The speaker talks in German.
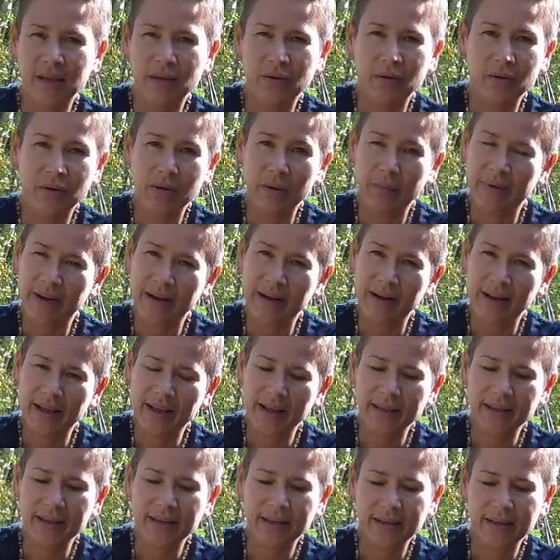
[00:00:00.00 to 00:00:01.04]
oder bei
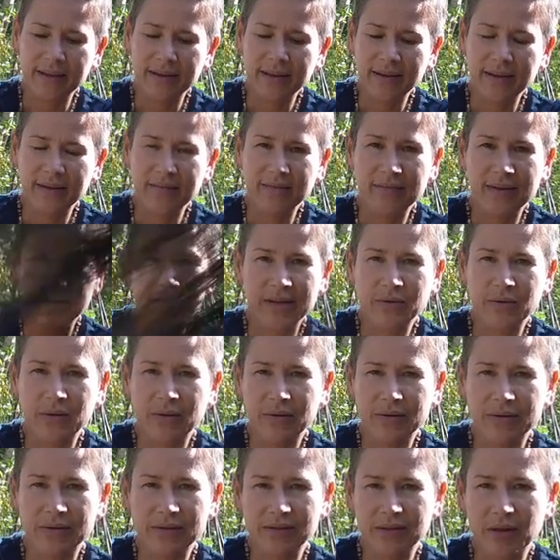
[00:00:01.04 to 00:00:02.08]
kleinen Kindern, weil die
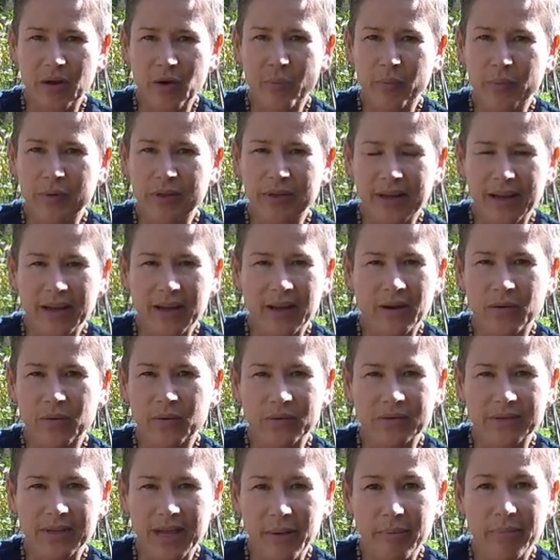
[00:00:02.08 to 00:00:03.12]
können das auch
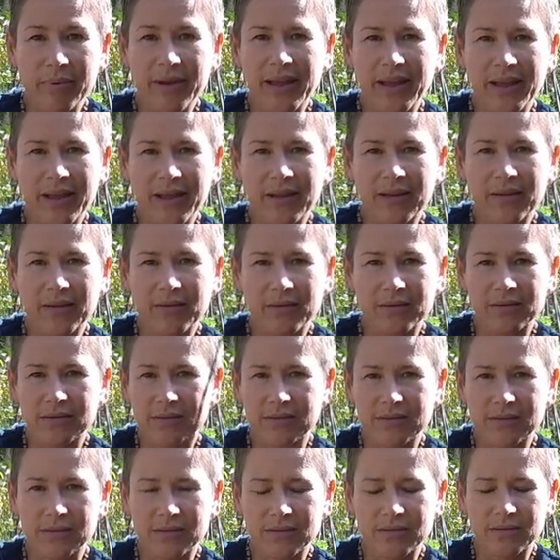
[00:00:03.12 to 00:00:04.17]
bedenkenlos ablecken und
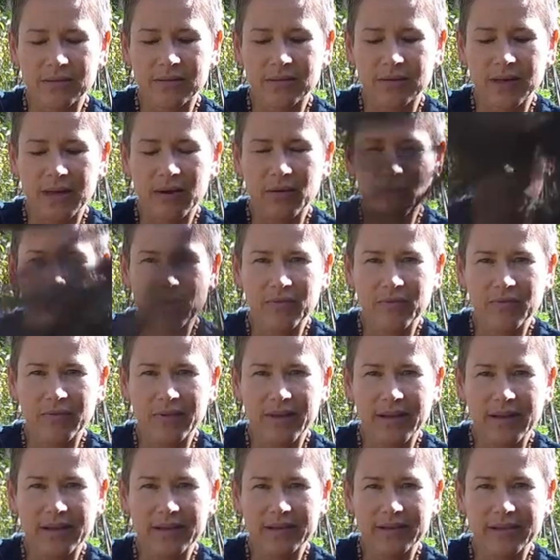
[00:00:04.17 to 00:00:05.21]
es ist total
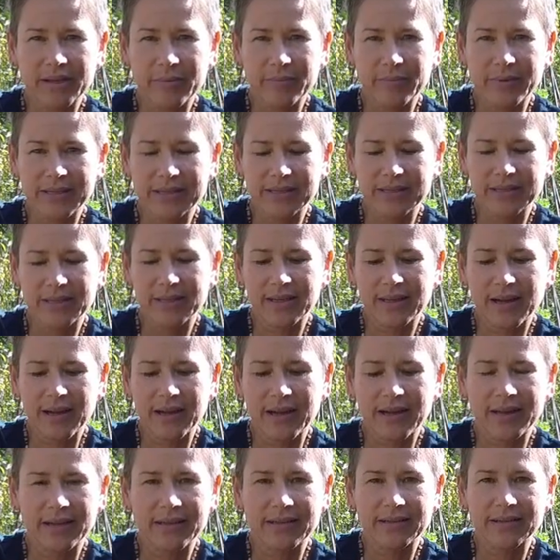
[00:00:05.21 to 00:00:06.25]
ungefährlich, da passiert gar
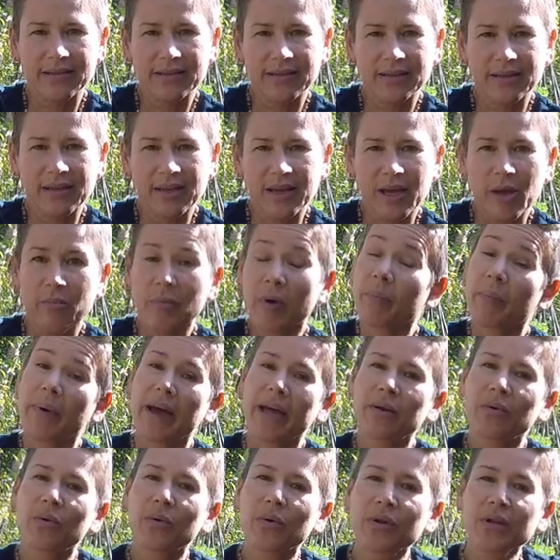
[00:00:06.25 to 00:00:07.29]
nichts. Bei
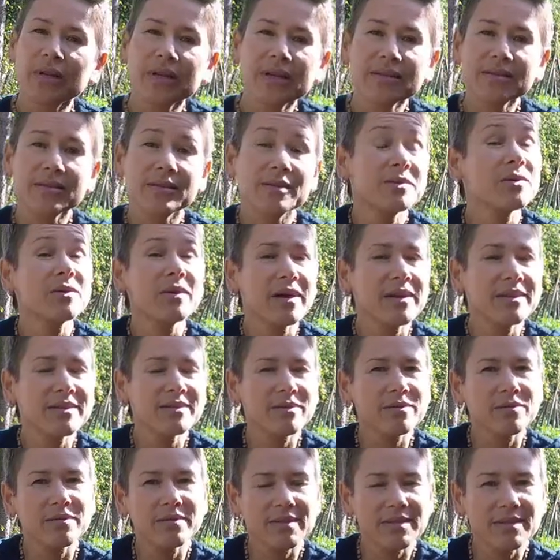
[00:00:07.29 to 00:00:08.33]
meinen Hunden ist es sogar
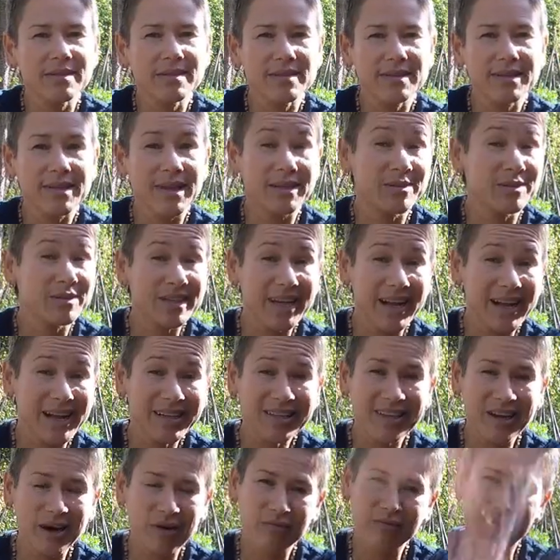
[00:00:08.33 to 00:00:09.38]
so, dass die da total
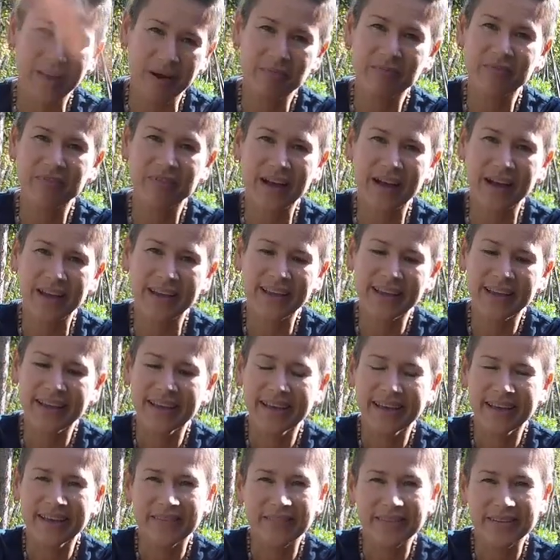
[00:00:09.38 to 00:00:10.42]
drauf fahren.
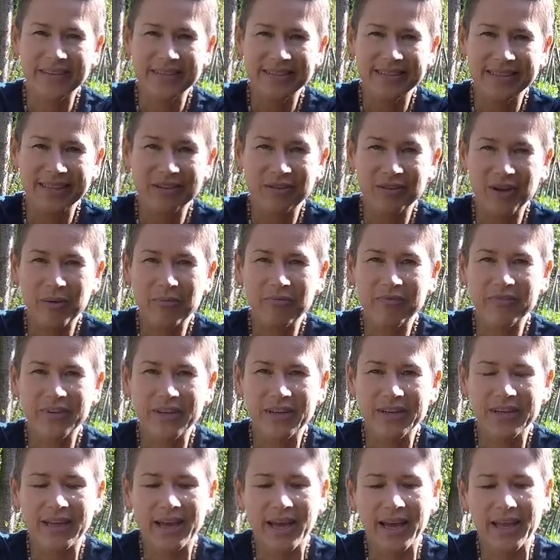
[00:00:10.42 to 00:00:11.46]
Wenn ich da einen Tropfen
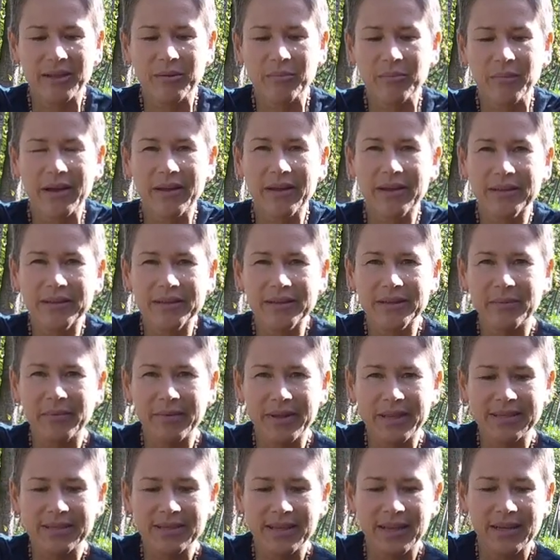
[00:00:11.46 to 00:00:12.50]
in die Hand mache,
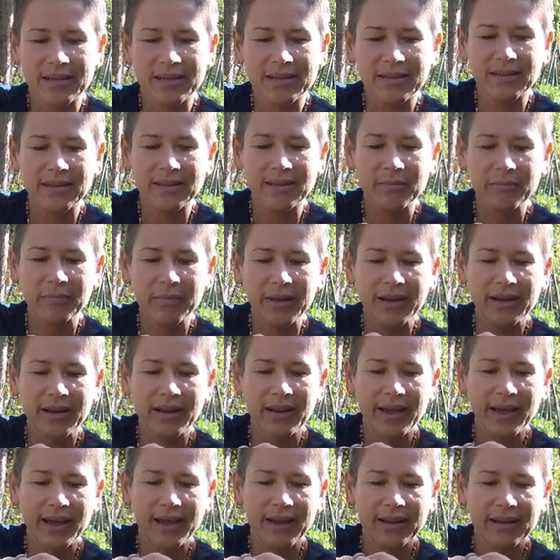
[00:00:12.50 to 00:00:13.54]
demnächst hat mein
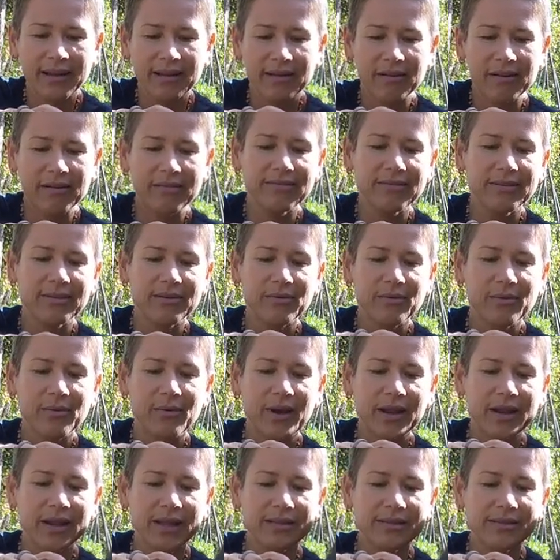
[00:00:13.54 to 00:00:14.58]
Kleiner, der Orphi, eine
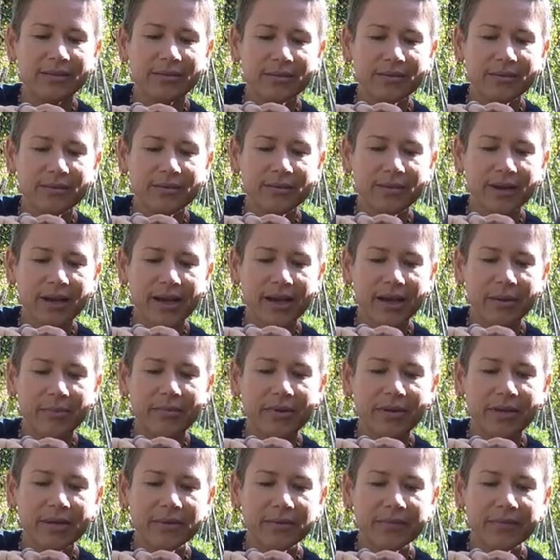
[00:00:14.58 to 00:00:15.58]
Ohrenentzündung gehabt.